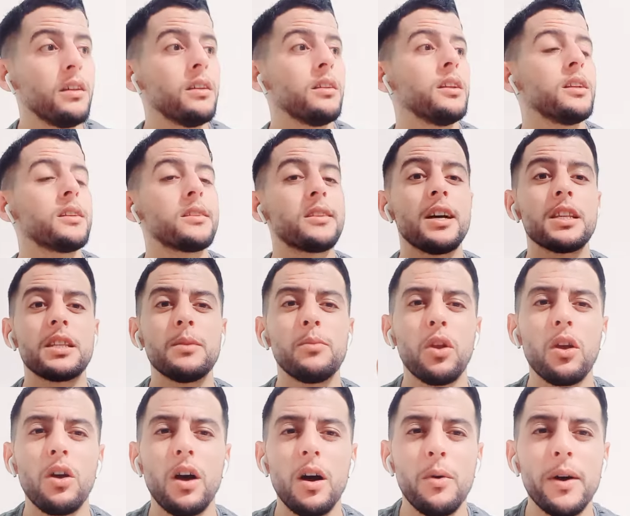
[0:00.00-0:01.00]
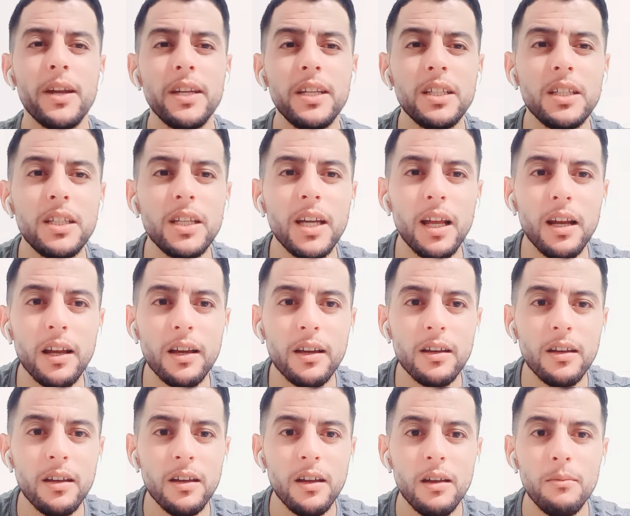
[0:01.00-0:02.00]
التزم القوانين
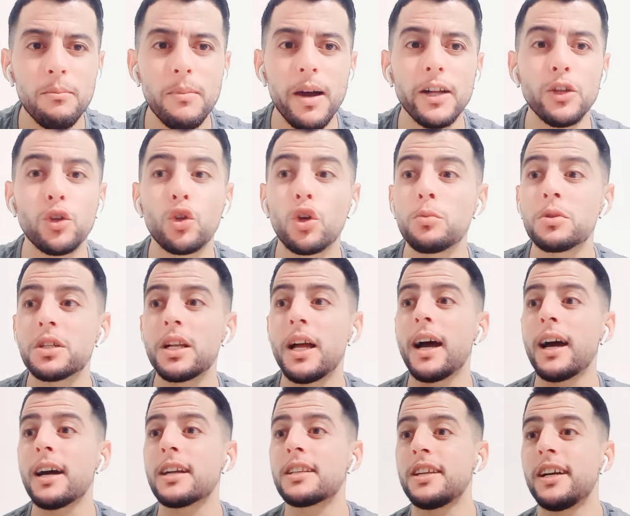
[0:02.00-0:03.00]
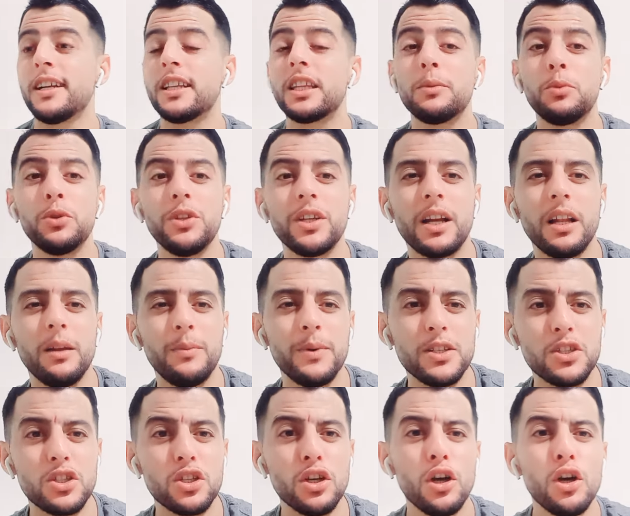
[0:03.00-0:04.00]
ديالك ما عندكمش الحق تعذبوا ديك
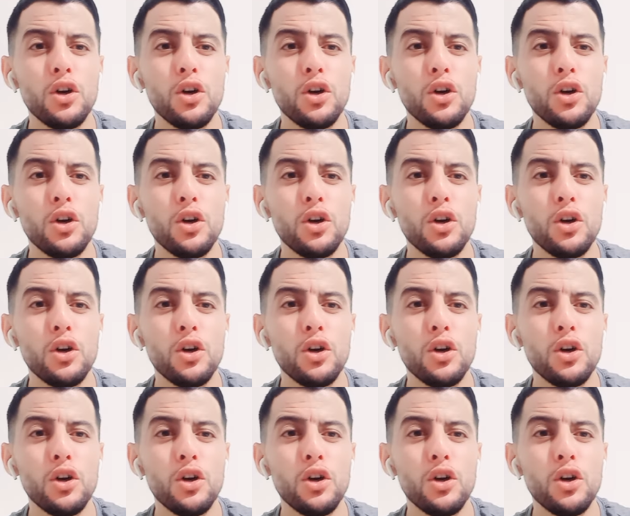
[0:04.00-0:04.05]
البنت